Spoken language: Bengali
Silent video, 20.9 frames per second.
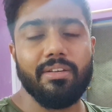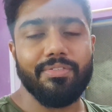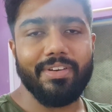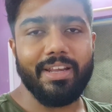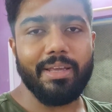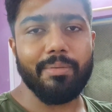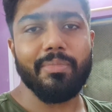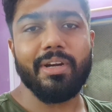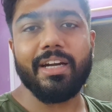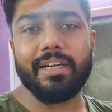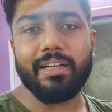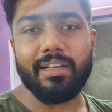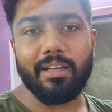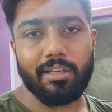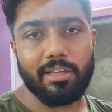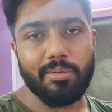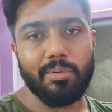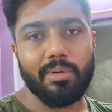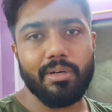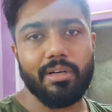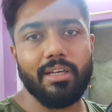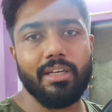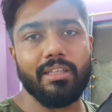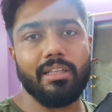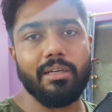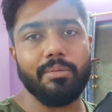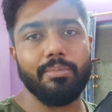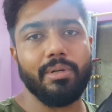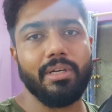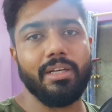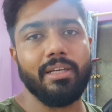ফ্রেম রেট কাকে বলে
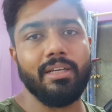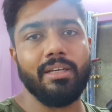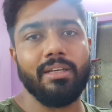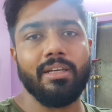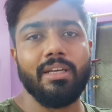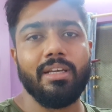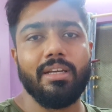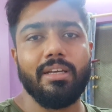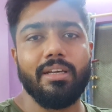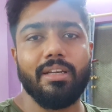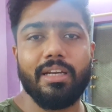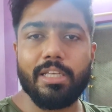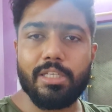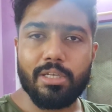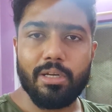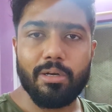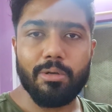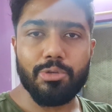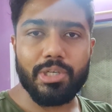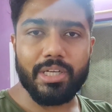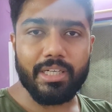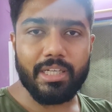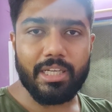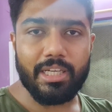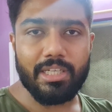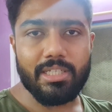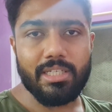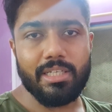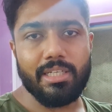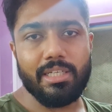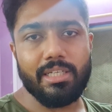তারপরে রেজলিউশন কী
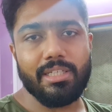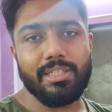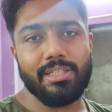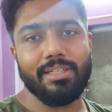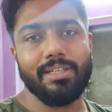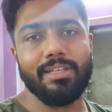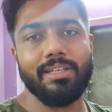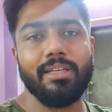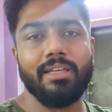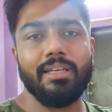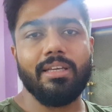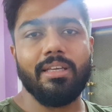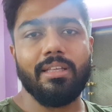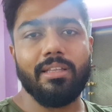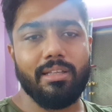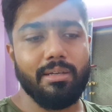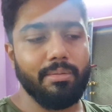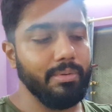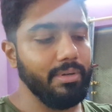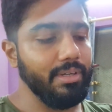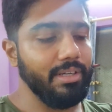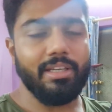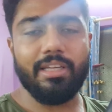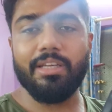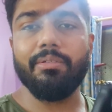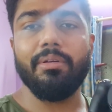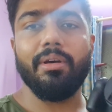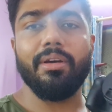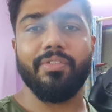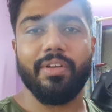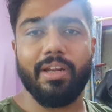জিনিস তারপরে
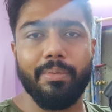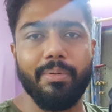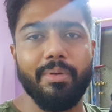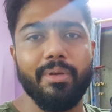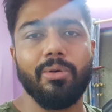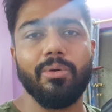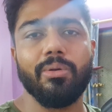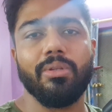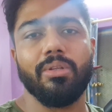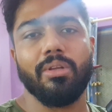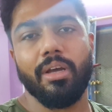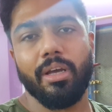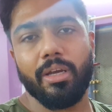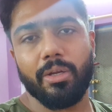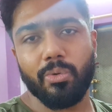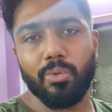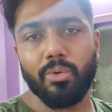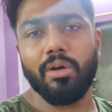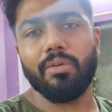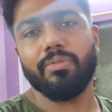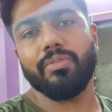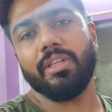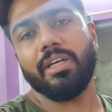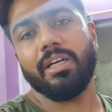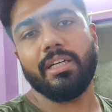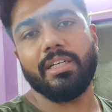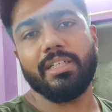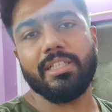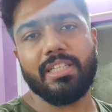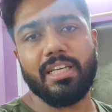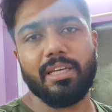কীভাবে ফ্রেমিং করতে হয় রুল অফ
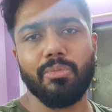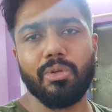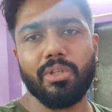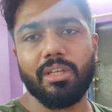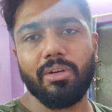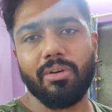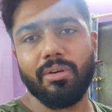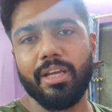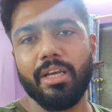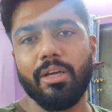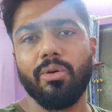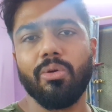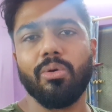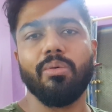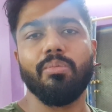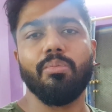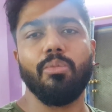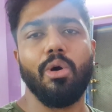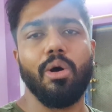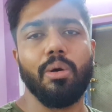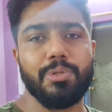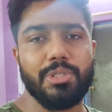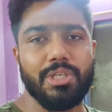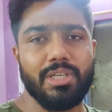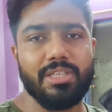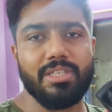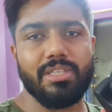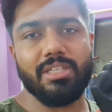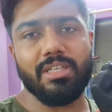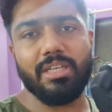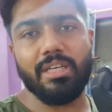থার্ডস এর মধ্যে অনেক রকম
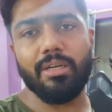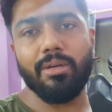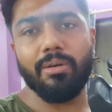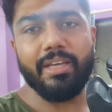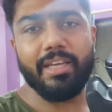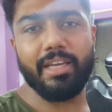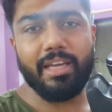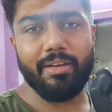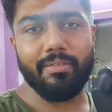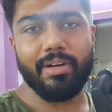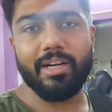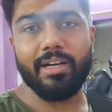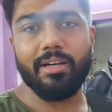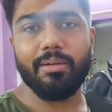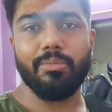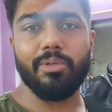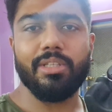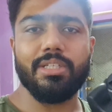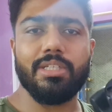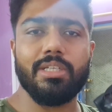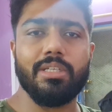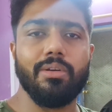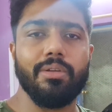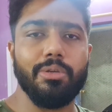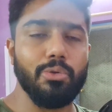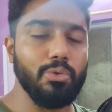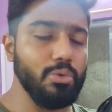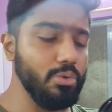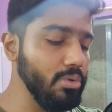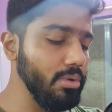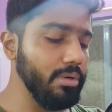অপশানস ছিল এই ক্যামেরাটার মধ্যে যেগুলো
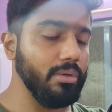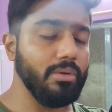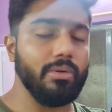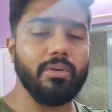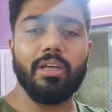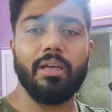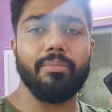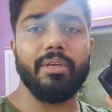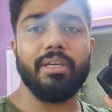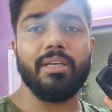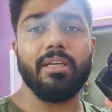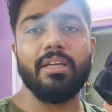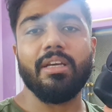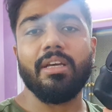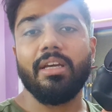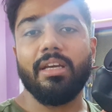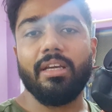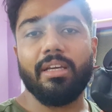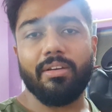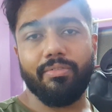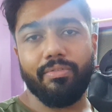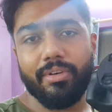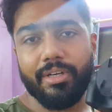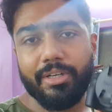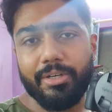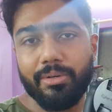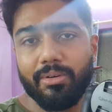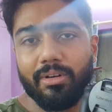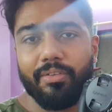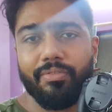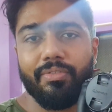ইউজ করে করে আমি
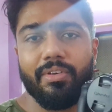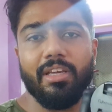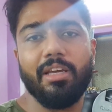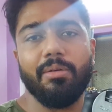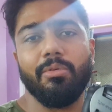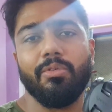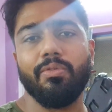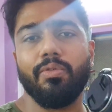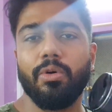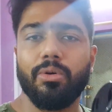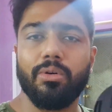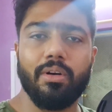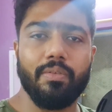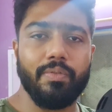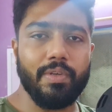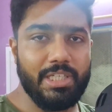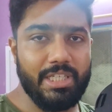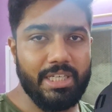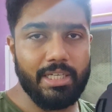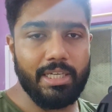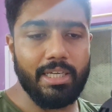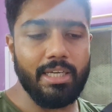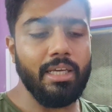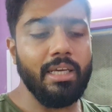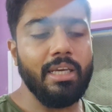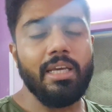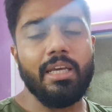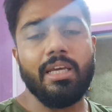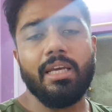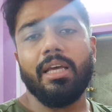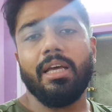ভিডিওগ্রাফি এবং ফটোগ্রাফি শিখি
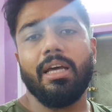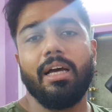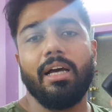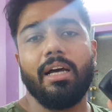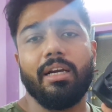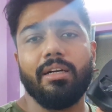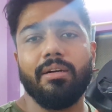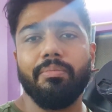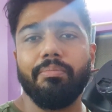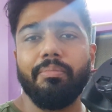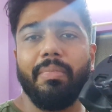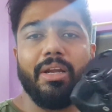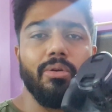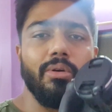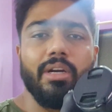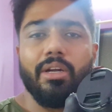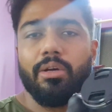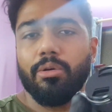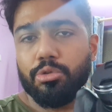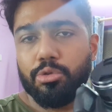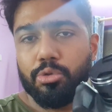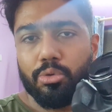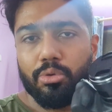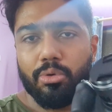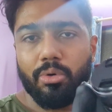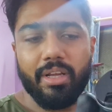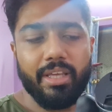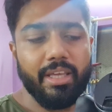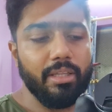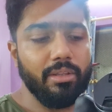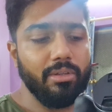আর ম্যানুয়ালেও শ্যুট
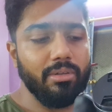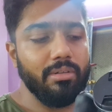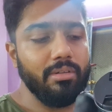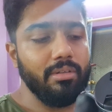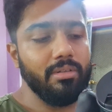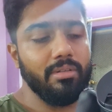করা যেত